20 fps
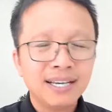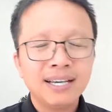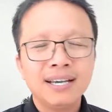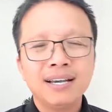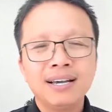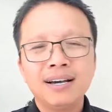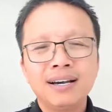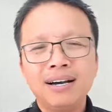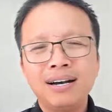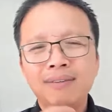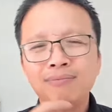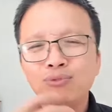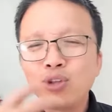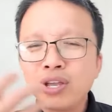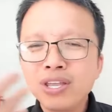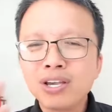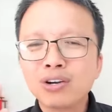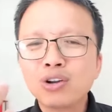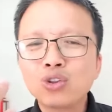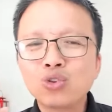À, tuy
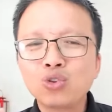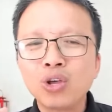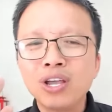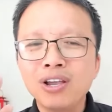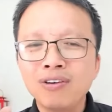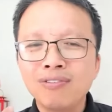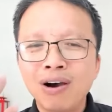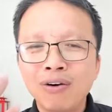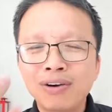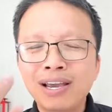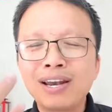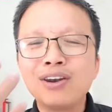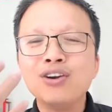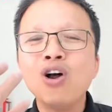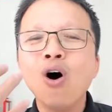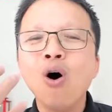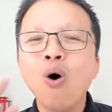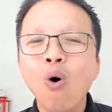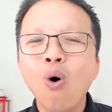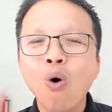nhiên nó tùy vào cái
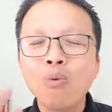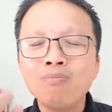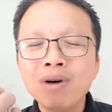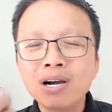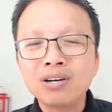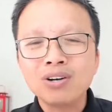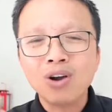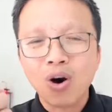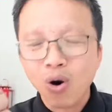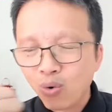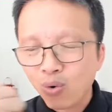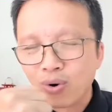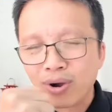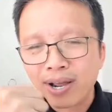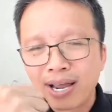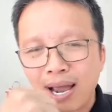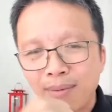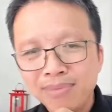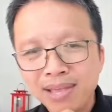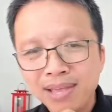độ, mức độ của cái
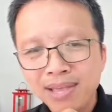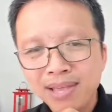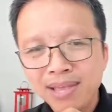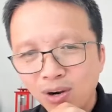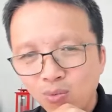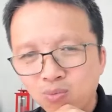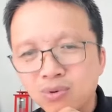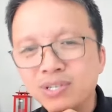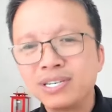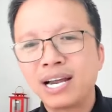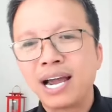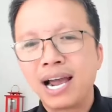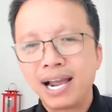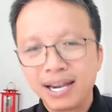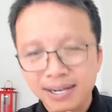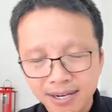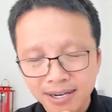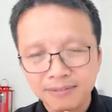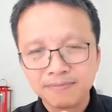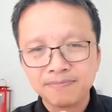cảm giác trống trải
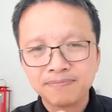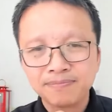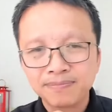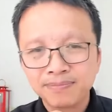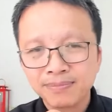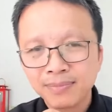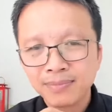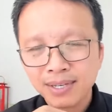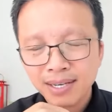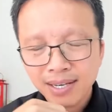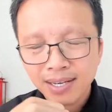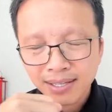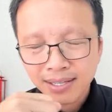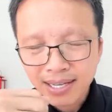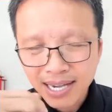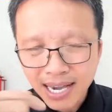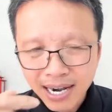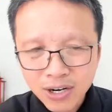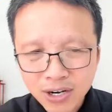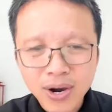đó. Thì
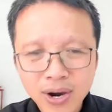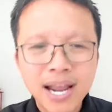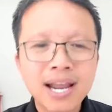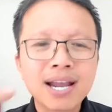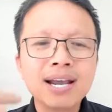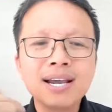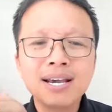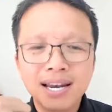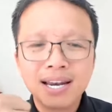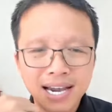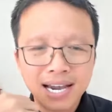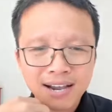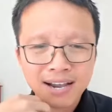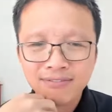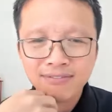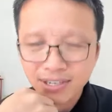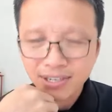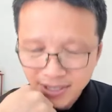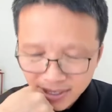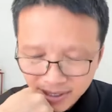anh đoán á, là em
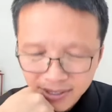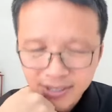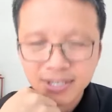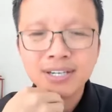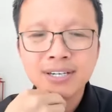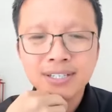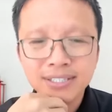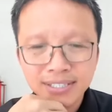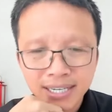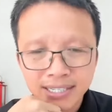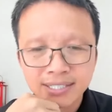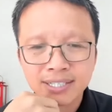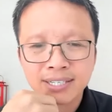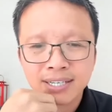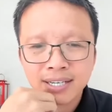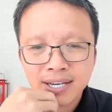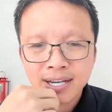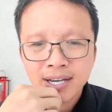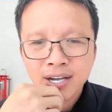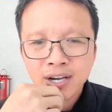vẫn chưa. Yes.
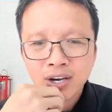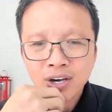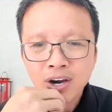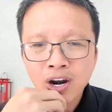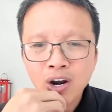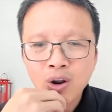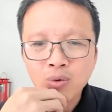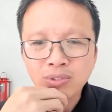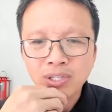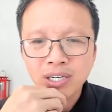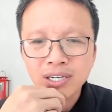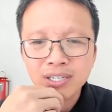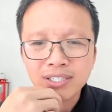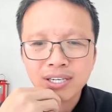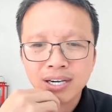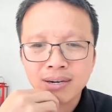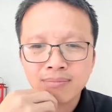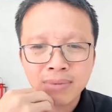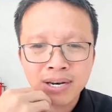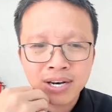Có lúc tưởng
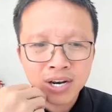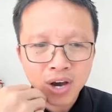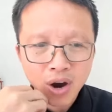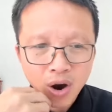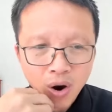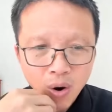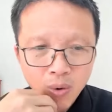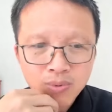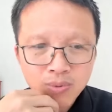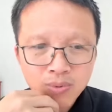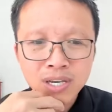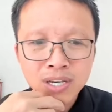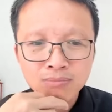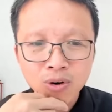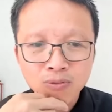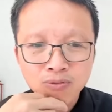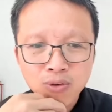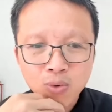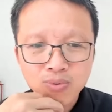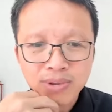chừng mình ổn, nhưng một
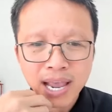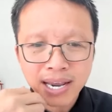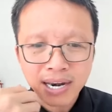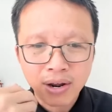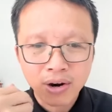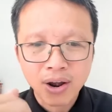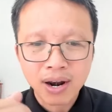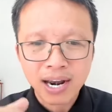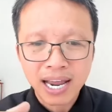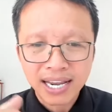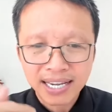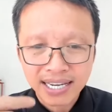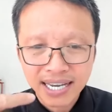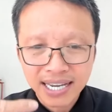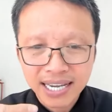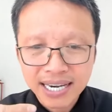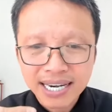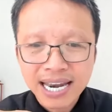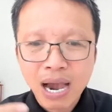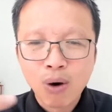phút giây nào đó là
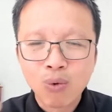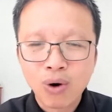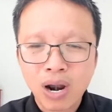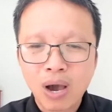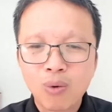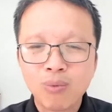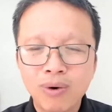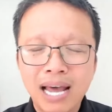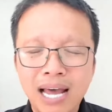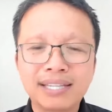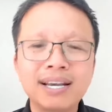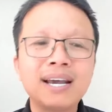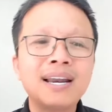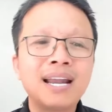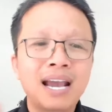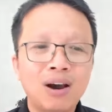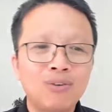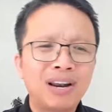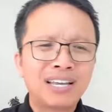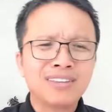nghĩ đau lòng là thế
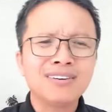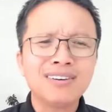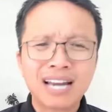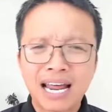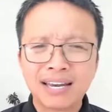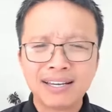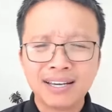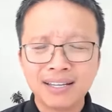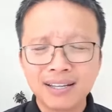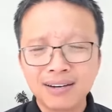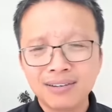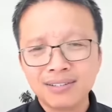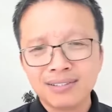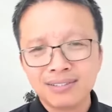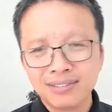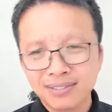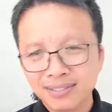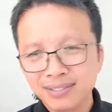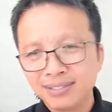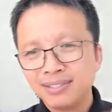nào là chưa lành vậy đó.
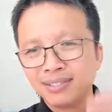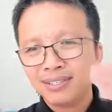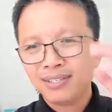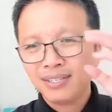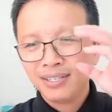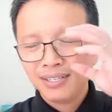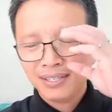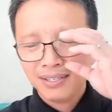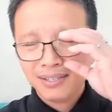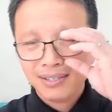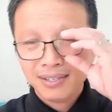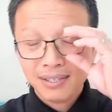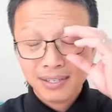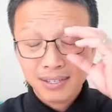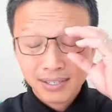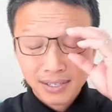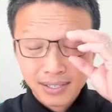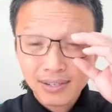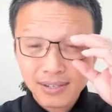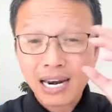
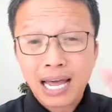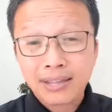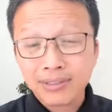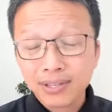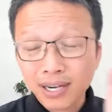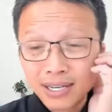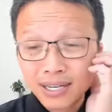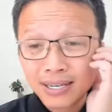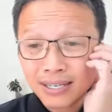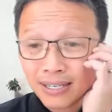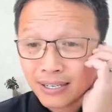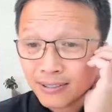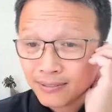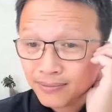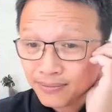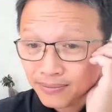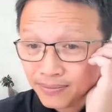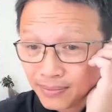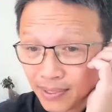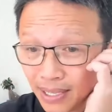Chưa lành đó, đó.
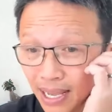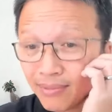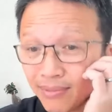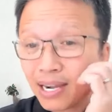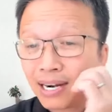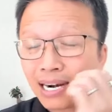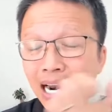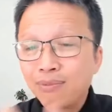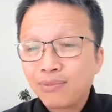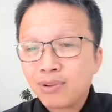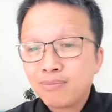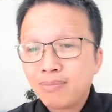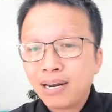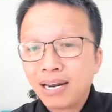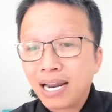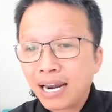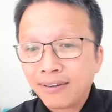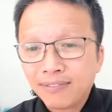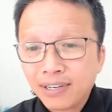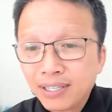Em cần làm cho mình
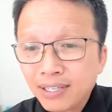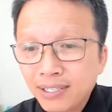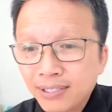lành vậy đó.